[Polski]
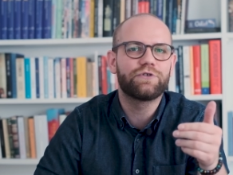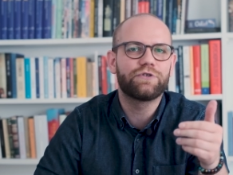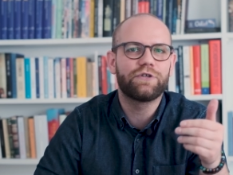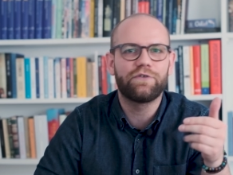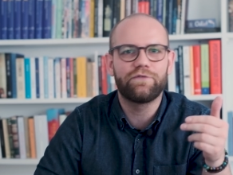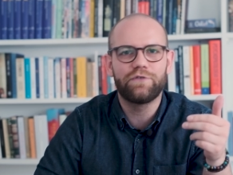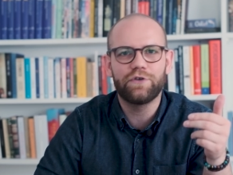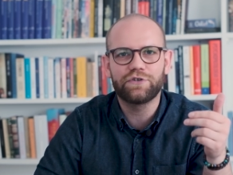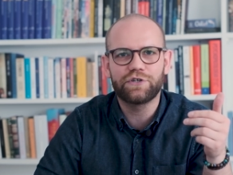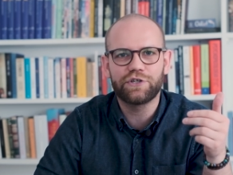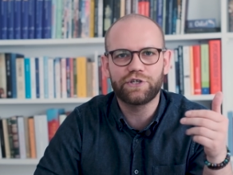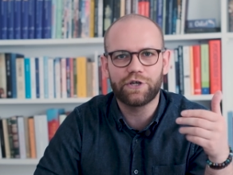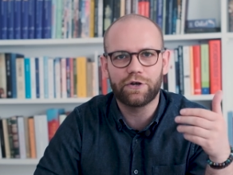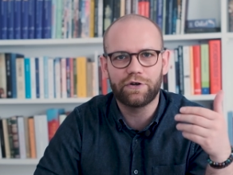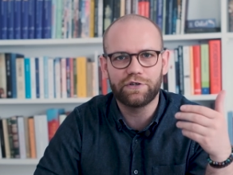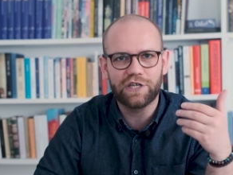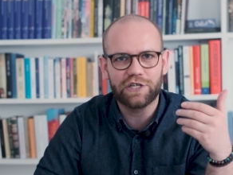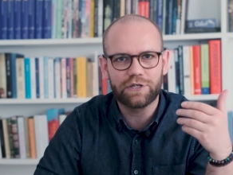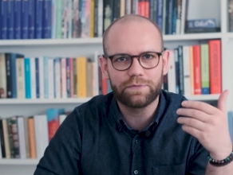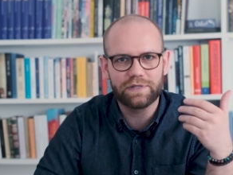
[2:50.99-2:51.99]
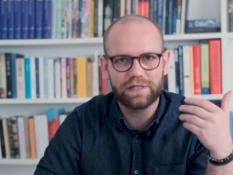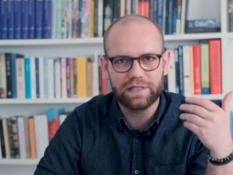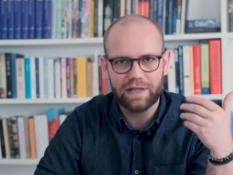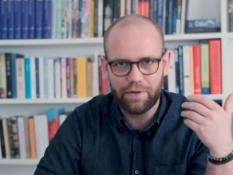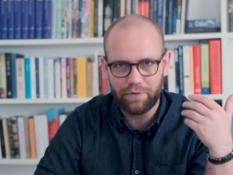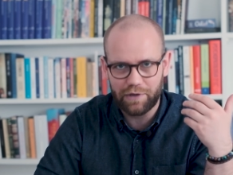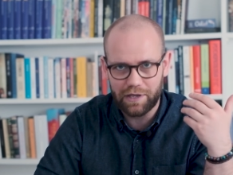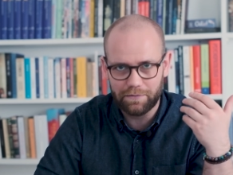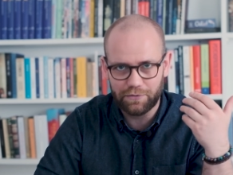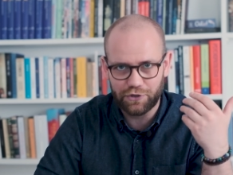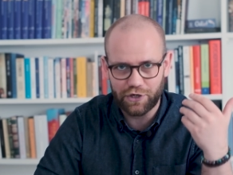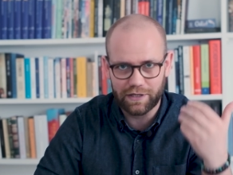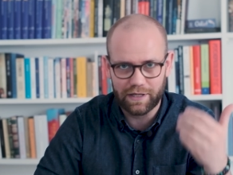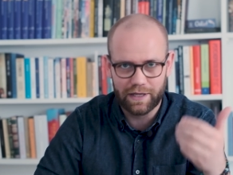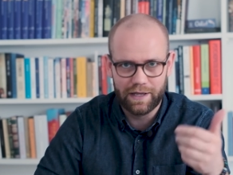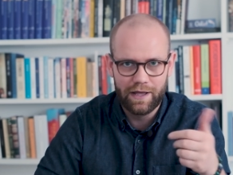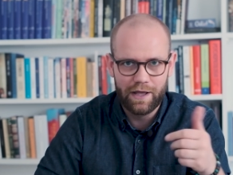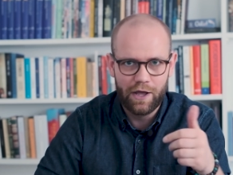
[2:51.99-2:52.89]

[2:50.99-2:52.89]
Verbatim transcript: że to wiąże się chociażby z lękiem przed